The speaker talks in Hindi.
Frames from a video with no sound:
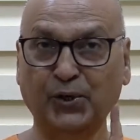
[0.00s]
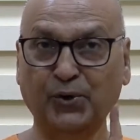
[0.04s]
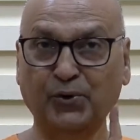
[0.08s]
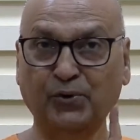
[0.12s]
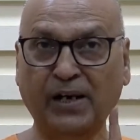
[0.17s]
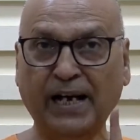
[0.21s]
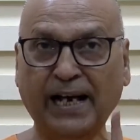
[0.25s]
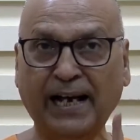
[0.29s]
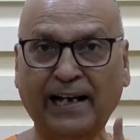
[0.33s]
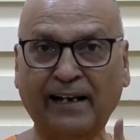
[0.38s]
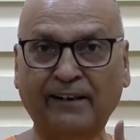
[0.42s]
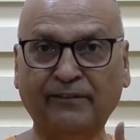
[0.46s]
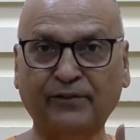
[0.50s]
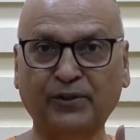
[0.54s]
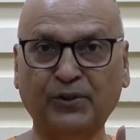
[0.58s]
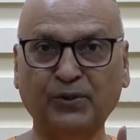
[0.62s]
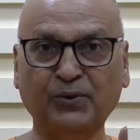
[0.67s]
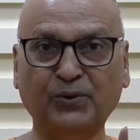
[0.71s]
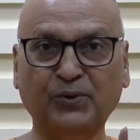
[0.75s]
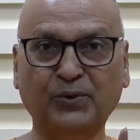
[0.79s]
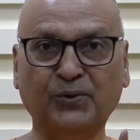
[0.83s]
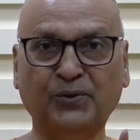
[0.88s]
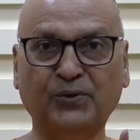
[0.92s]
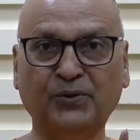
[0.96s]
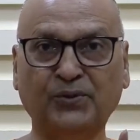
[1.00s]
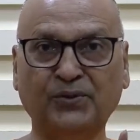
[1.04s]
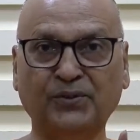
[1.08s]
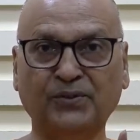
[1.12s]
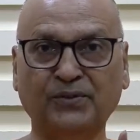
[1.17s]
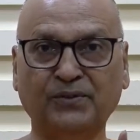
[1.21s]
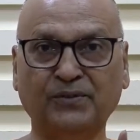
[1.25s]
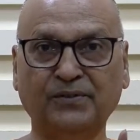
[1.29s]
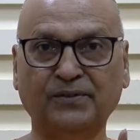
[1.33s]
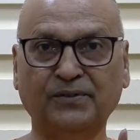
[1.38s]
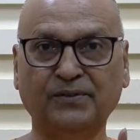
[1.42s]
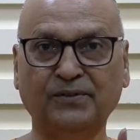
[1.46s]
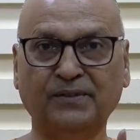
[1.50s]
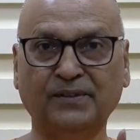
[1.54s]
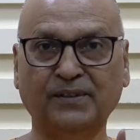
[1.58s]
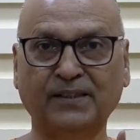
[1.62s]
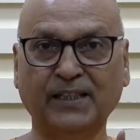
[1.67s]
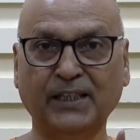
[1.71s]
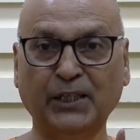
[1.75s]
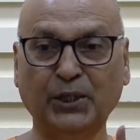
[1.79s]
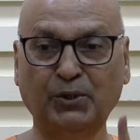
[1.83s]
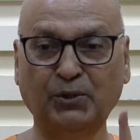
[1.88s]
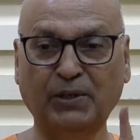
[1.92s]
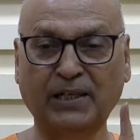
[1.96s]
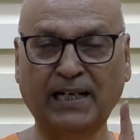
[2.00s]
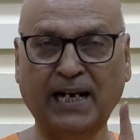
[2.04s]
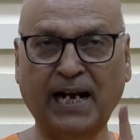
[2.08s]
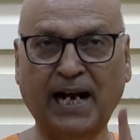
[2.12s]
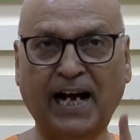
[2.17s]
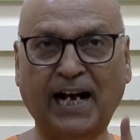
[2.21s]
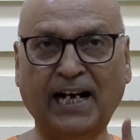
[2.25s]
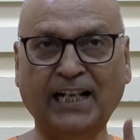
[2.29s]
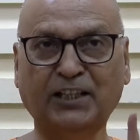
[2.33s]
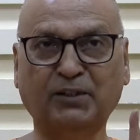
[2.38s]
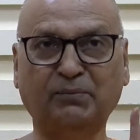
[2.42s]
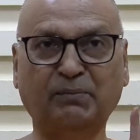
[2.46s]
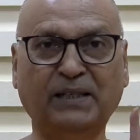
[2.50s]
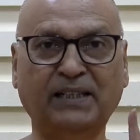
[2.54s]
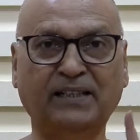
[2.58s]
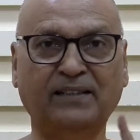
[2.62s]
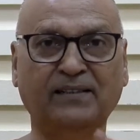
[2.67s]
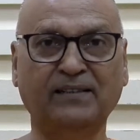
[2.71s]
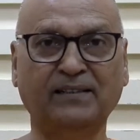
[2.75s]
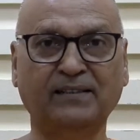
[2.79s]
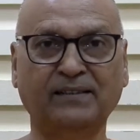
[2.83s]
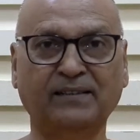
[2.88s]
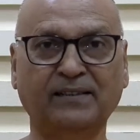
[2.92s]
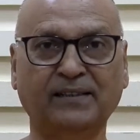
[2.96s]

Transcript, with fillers: यू हैव टू नो यू आर आत्मन